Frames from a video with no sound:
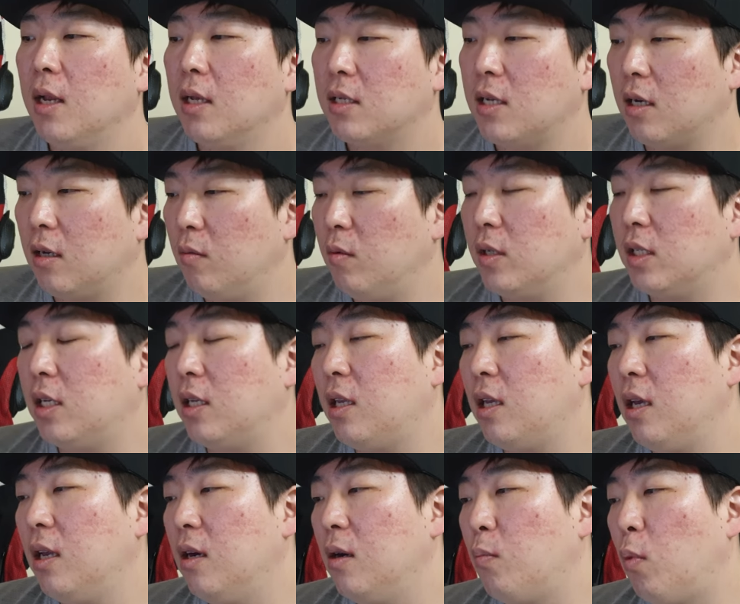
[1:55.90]
자 그러면
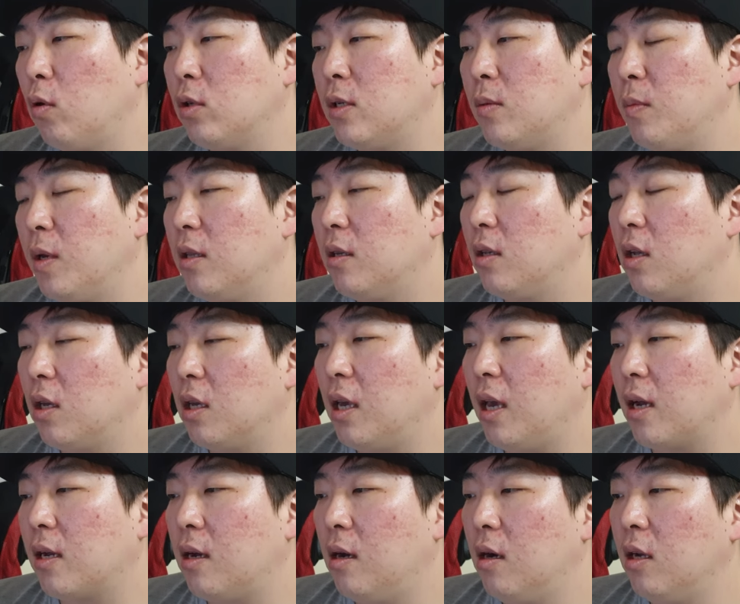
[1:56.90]
CT를 보시면은
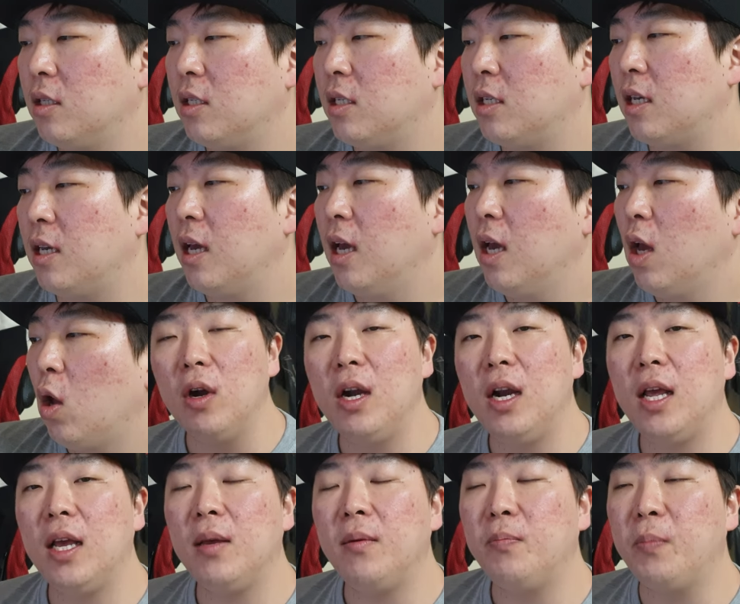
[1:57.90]
여기에 클러치
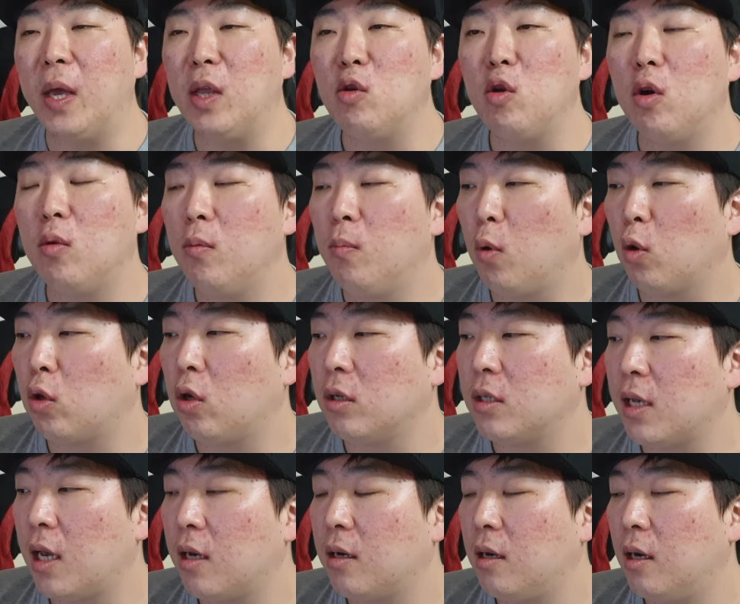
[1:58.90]
원래 매뉴얼
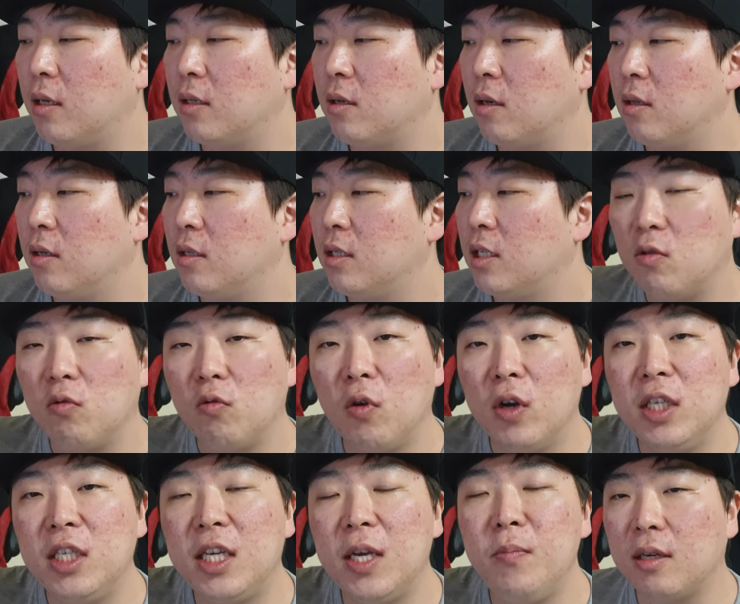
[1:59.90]
모터사이클에서는
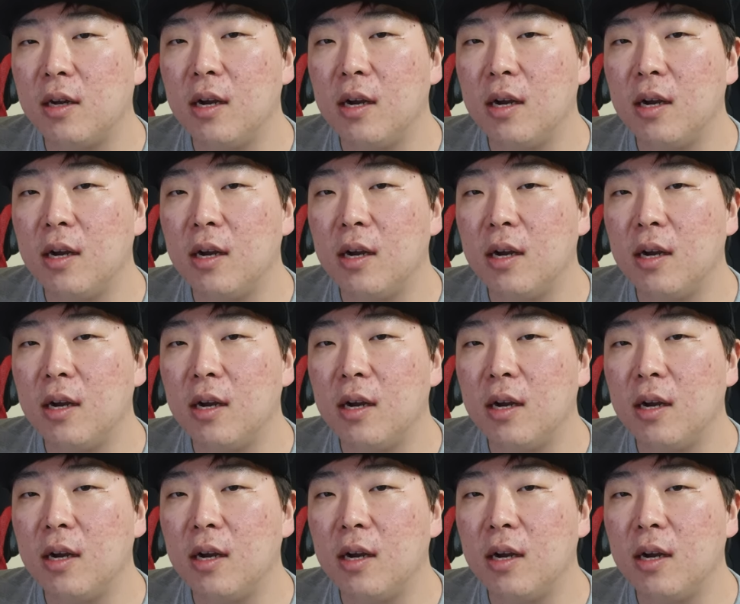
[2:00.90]
원심